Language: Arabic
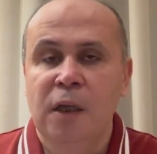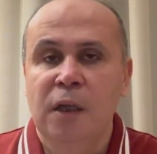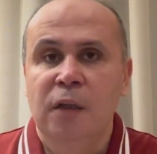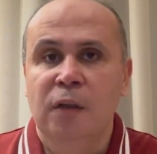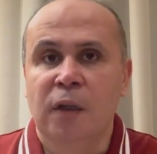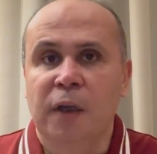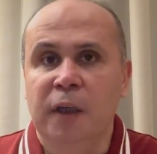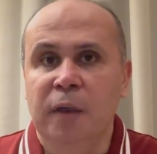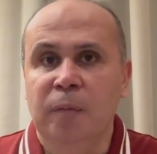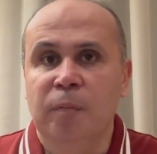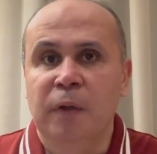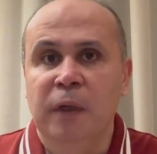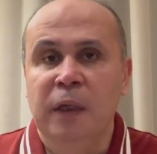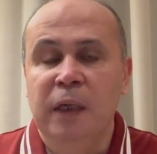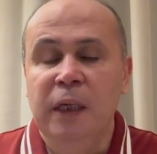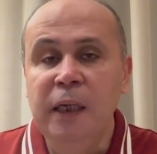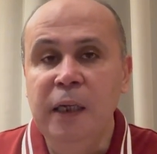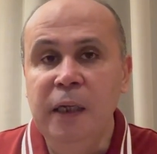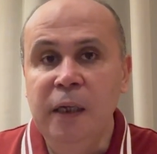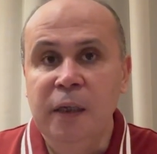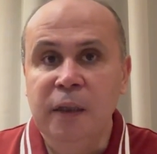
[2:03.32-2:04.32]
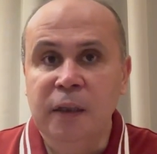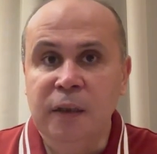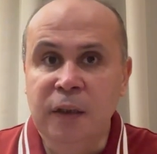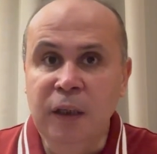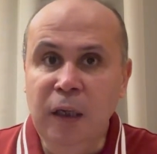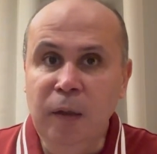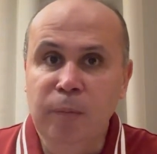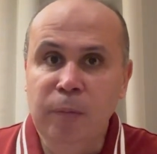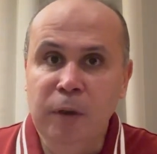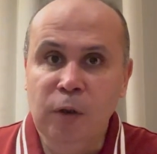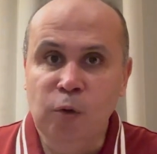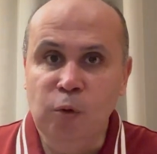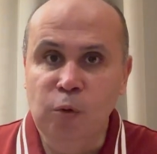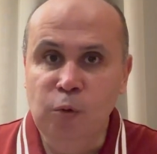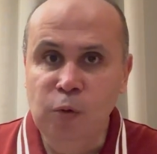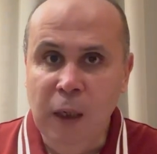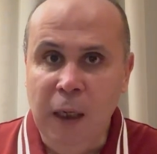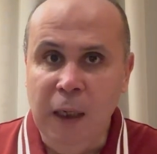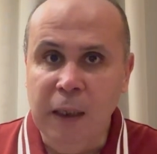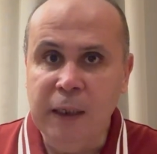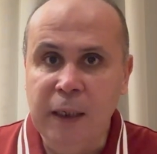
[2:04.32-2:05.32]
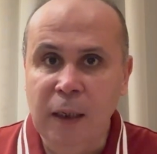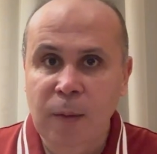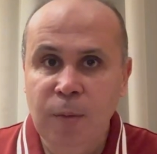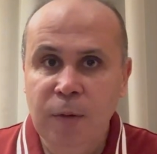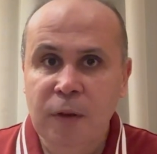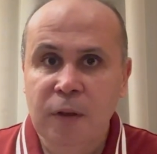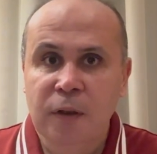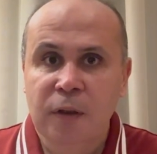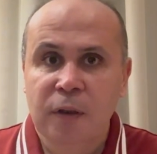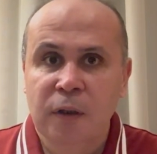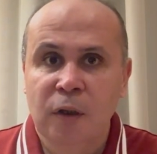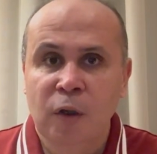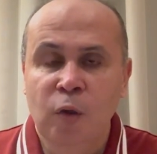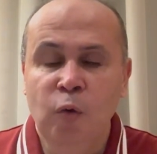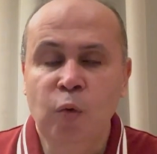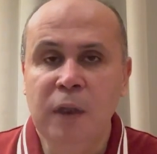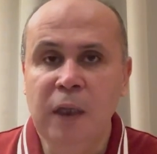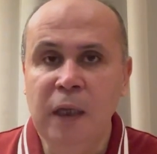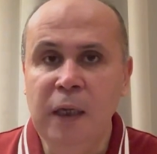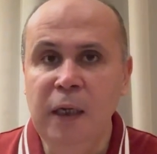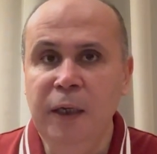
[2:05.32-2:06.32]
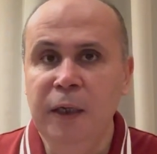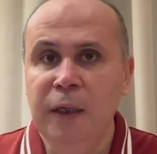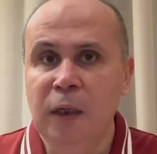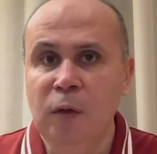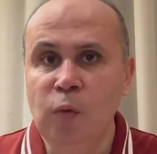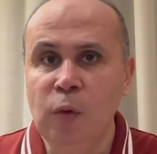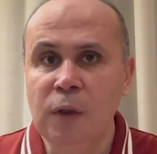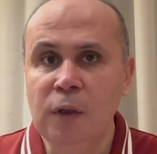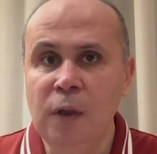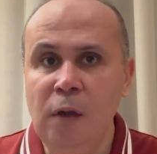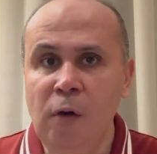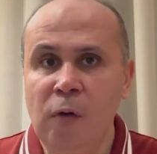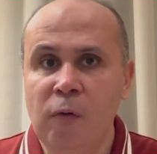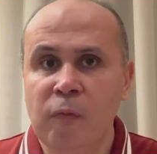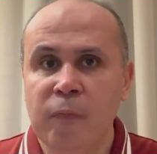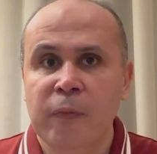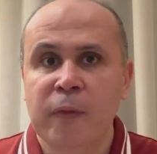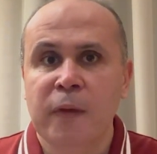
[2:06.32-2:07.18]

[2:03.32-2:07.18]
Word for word: طيب ليه تعمل دهون على الكبد هو ده اللي احنا هنوضحه